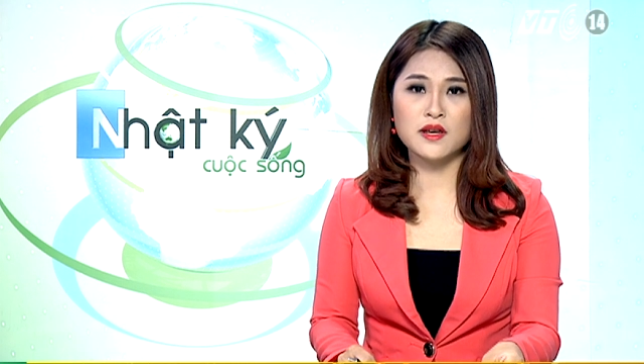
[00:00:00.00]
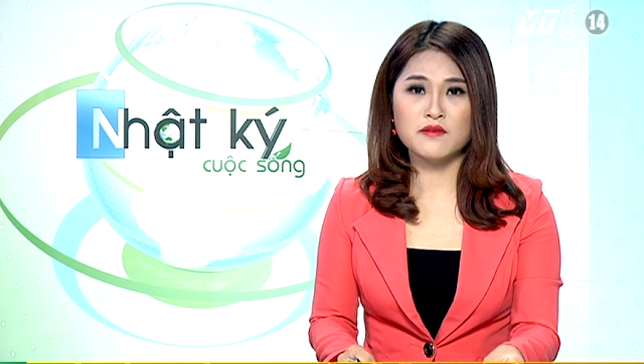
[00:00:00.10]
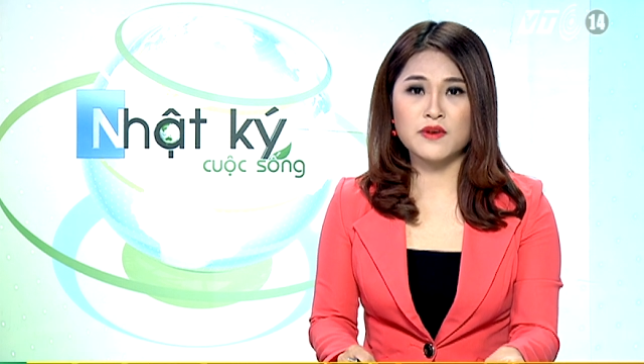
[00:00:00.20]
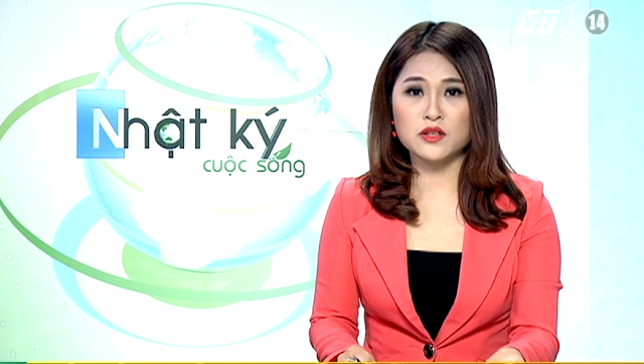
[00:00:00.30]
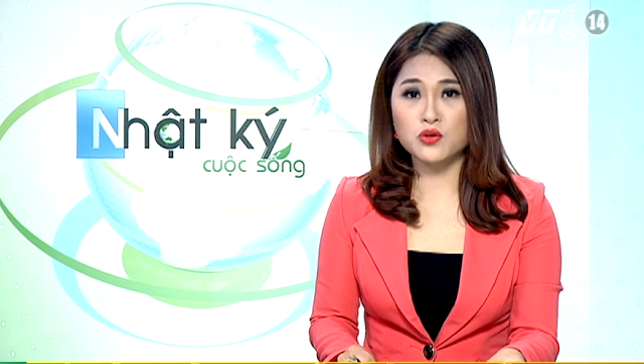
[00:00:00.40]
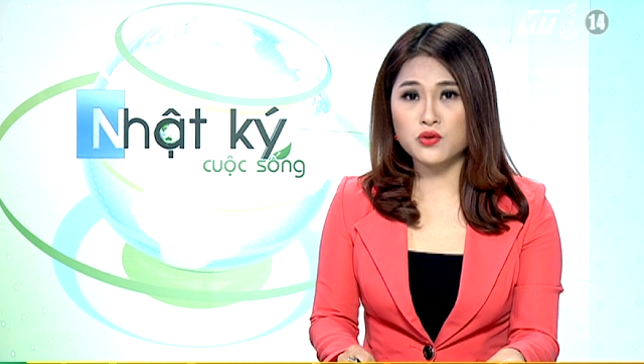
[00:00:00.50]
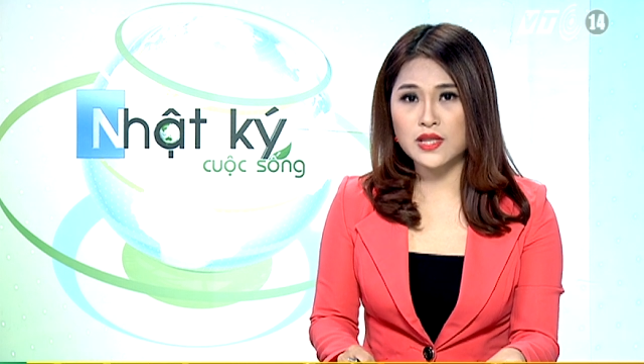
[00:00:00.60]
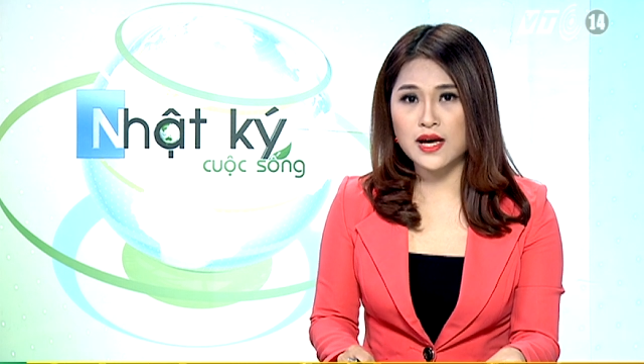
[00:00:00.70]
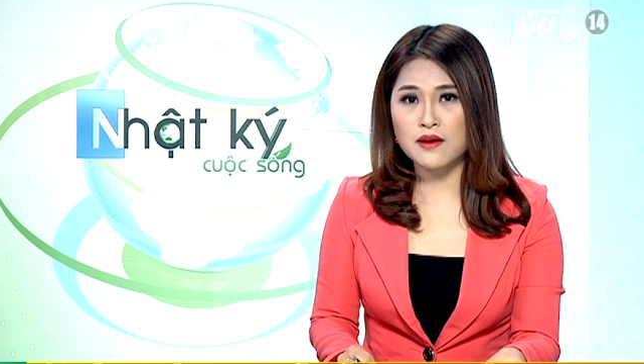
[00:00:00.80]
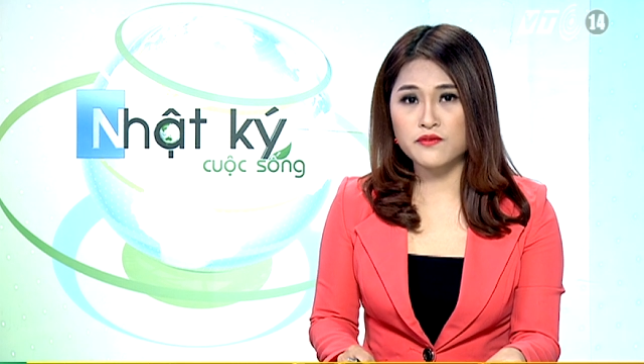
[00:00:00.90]
và
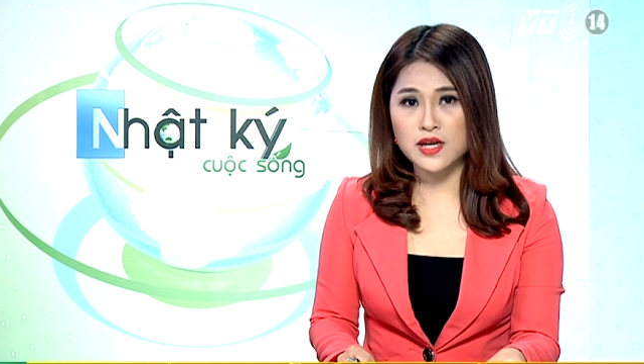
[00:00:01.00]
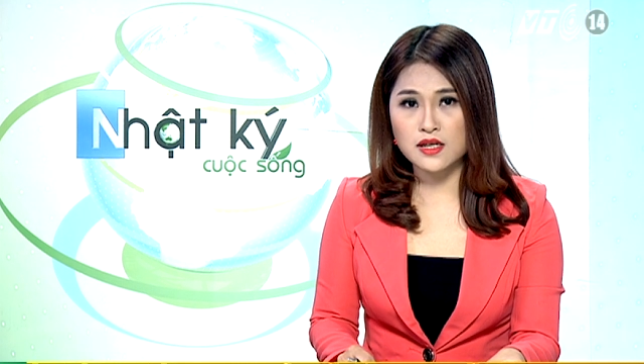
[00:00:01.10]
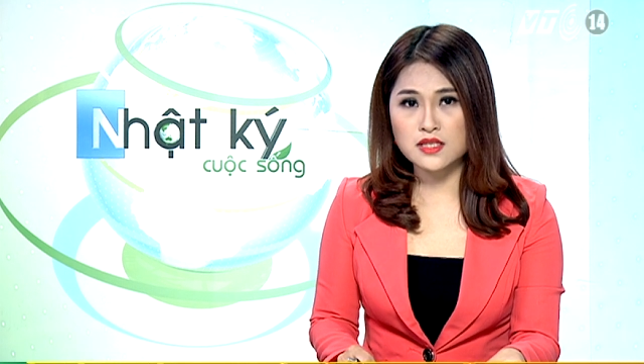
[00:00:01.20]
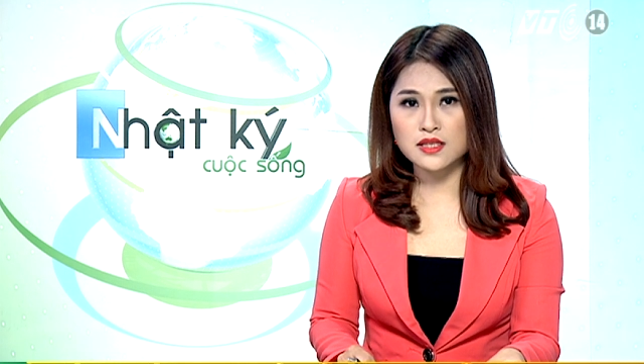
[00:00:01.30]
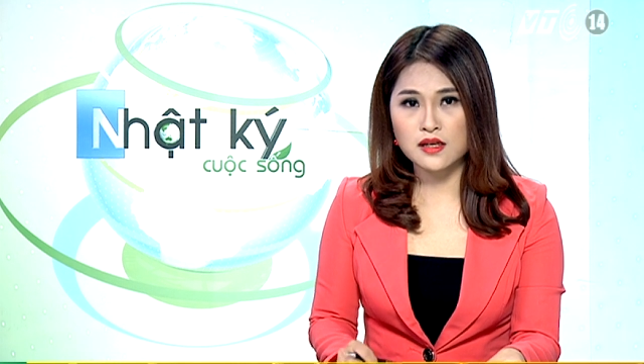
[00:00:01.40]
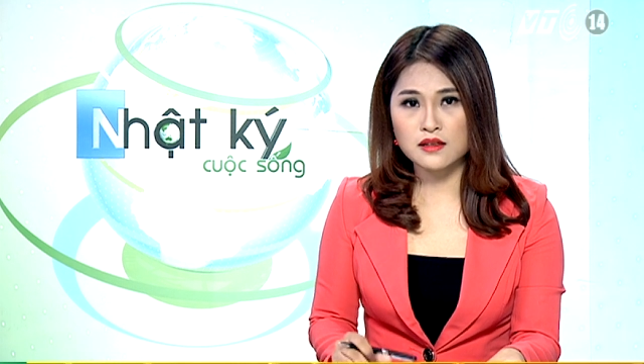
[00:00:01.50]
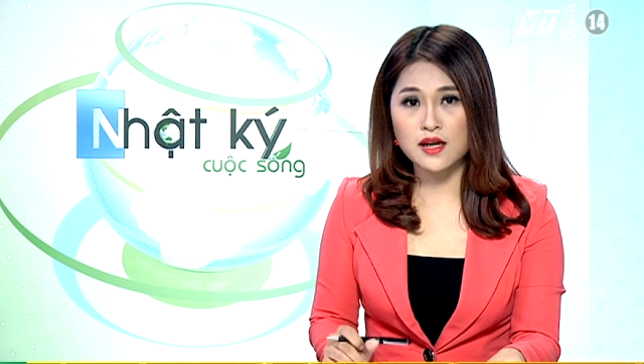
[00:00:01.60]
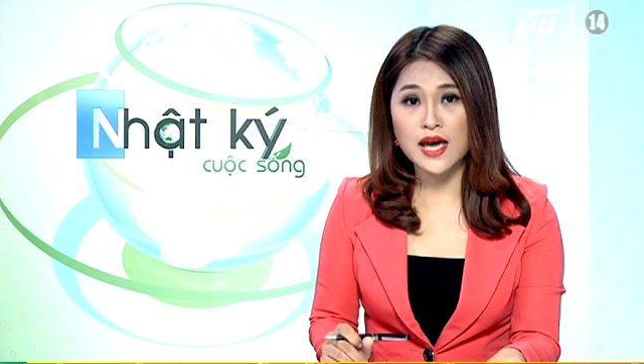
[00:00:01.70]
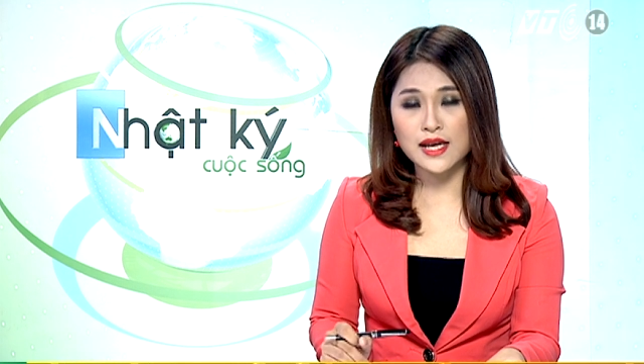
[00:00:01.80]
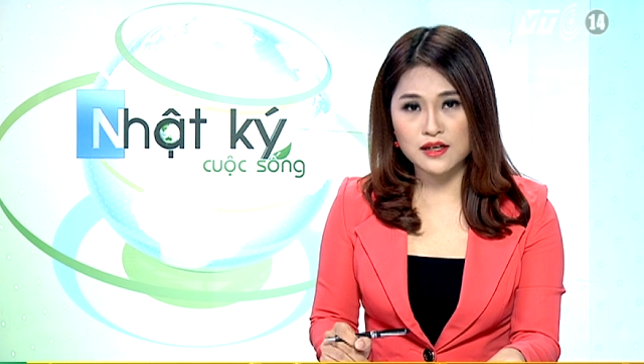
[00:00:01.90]
Toyota Vios đời
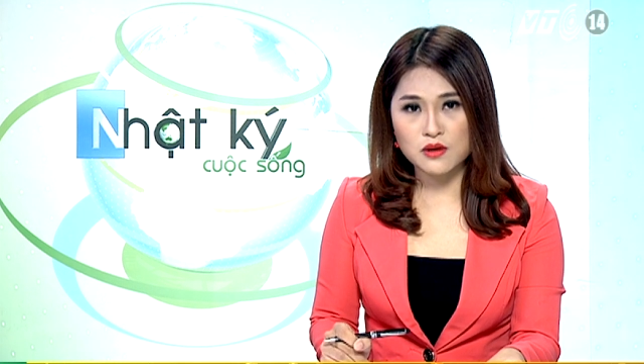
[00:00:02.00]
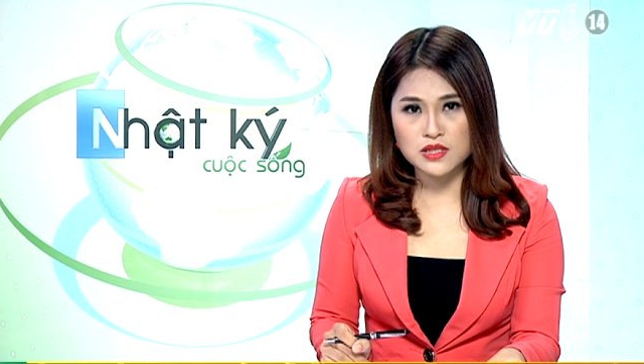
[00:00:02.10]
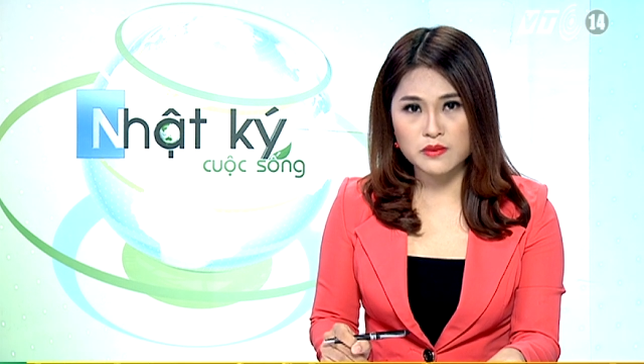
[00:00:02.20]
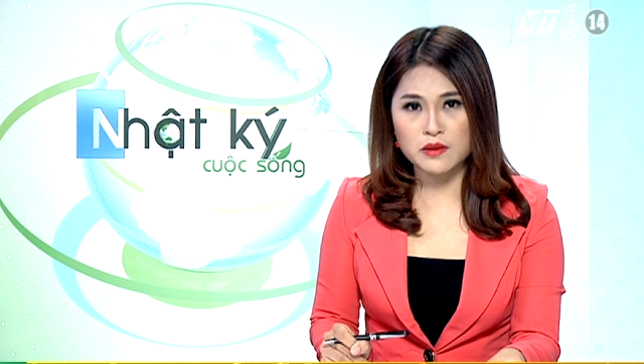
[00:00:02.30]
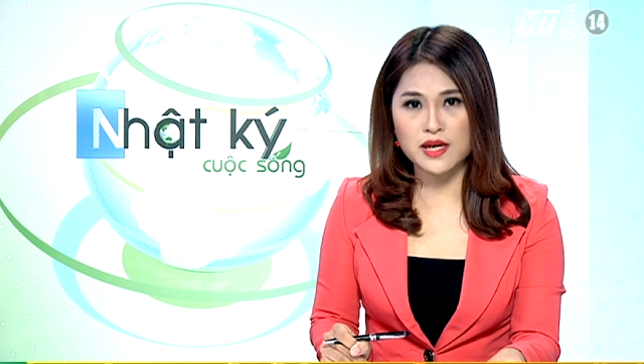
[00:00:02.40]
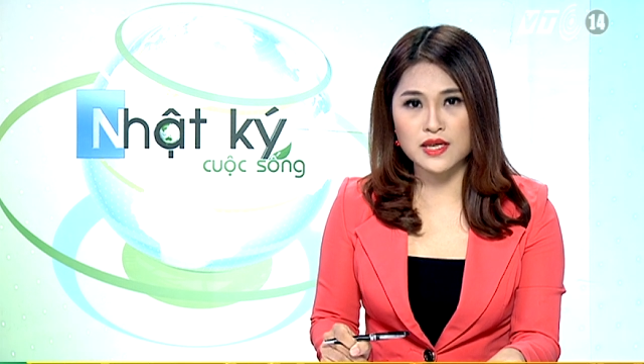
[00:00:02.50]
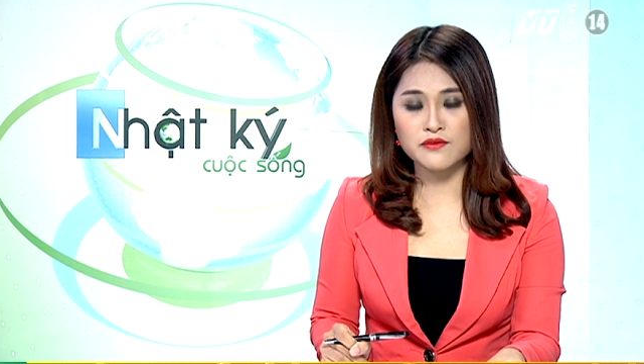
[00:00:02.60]
2007